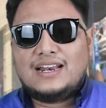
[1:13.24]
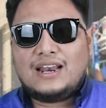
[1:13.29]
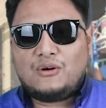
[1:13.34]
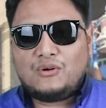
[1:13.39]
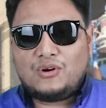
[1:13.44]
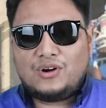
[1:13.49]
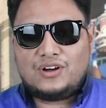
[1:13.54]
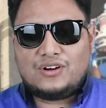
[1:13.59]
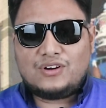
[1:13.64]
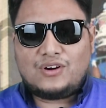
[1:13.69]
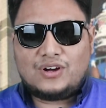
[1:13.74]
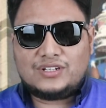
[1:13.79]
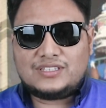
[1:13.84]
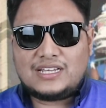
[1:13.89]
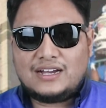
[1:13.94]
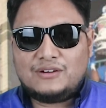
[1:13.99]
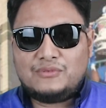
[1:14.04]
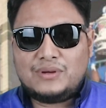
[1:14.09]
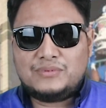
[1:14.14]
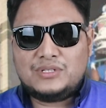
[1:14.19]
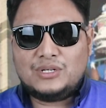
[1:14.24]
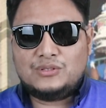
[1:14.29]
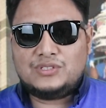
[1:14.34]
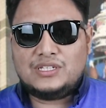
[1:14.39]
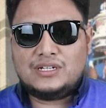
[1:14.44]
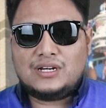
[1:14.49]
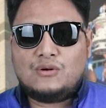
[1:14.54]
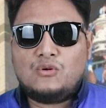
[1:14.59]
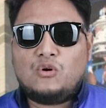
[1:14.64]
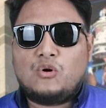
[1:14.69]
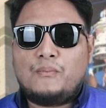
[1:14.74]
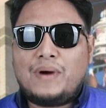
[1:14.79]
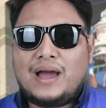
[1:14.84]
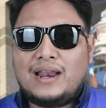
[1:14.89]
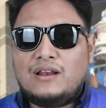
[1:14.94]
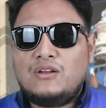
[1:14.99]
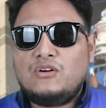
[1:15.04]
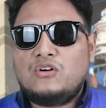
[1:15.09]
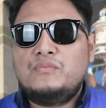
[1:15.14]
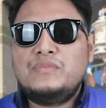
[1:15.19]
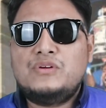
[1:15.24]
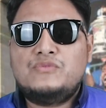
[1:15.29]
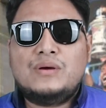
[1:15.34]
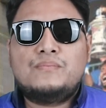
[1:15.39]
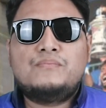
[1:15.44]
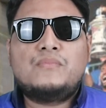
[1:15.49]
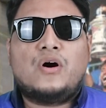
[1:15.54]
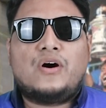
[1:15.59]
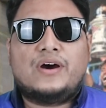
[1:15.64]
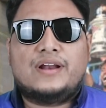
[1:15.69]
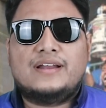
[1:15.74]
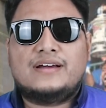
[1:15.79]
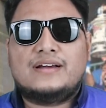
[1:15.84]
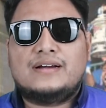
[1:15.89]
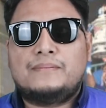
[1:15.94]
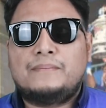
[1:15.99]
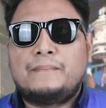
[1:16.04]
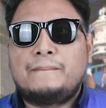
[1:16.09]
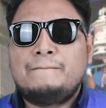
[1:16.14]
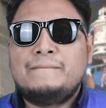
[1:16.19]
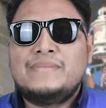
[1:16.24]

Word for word: เราก็ก่อตั้งเว็บเชลซี 96 มาแล้วเราก็มีเว็บบอร์ดนะครับ